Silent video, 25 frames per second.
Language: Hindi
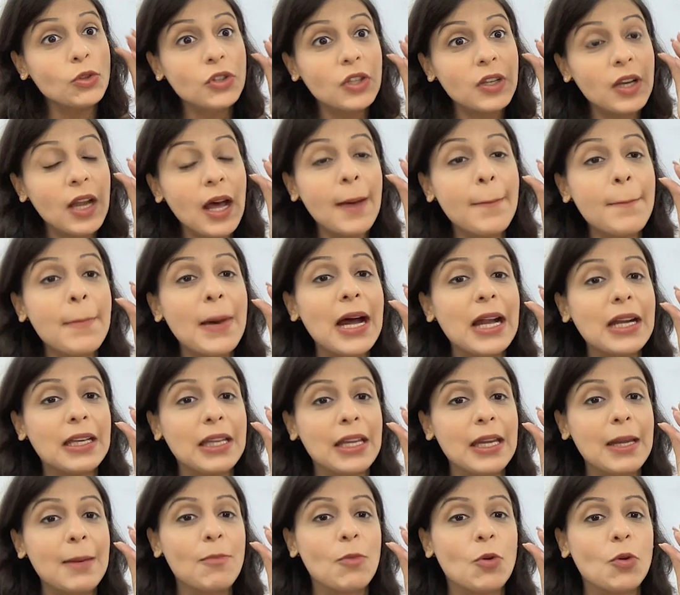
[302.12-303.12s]
उतना
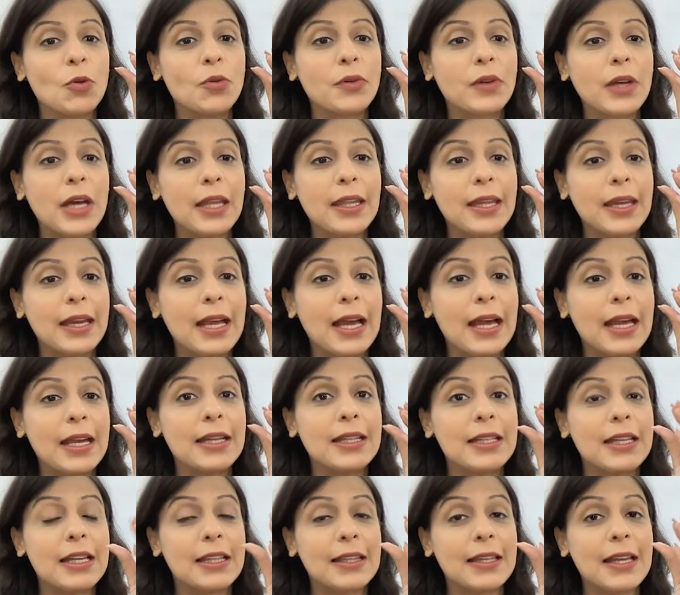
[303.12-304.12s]
पार्ट ही मून का
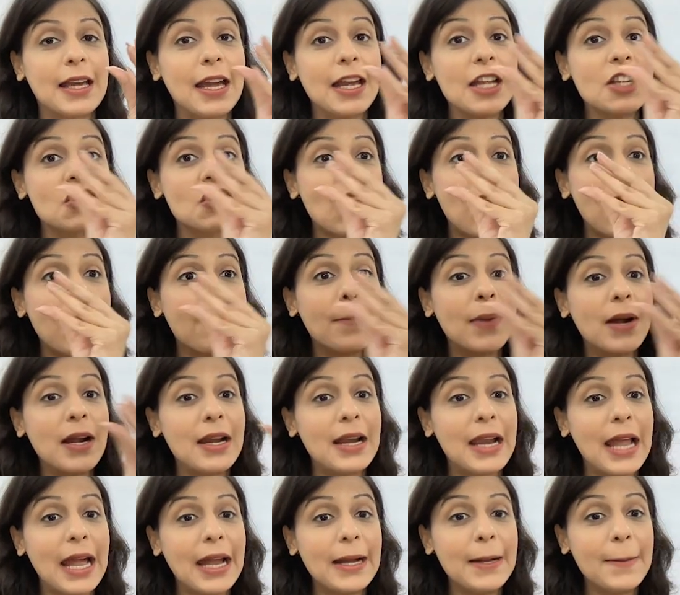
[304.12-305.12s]
दिखाई देता है जहां पर
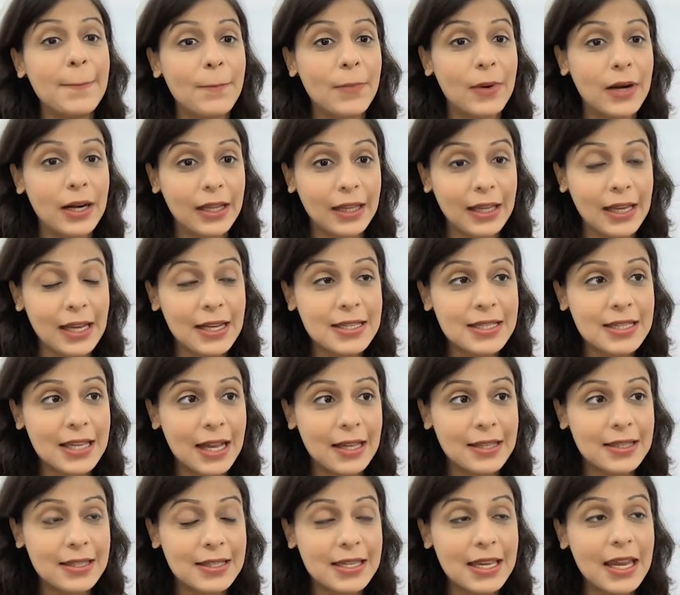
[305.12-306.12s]
लाइट पड़ के
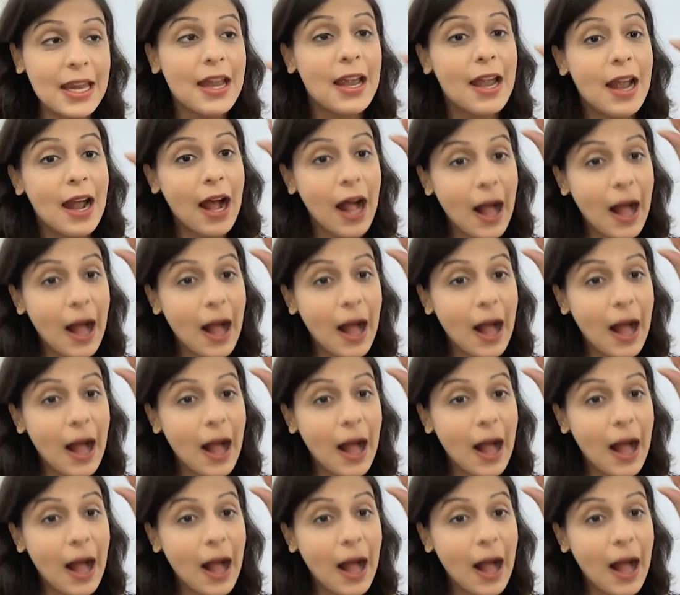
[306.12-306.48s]
सन से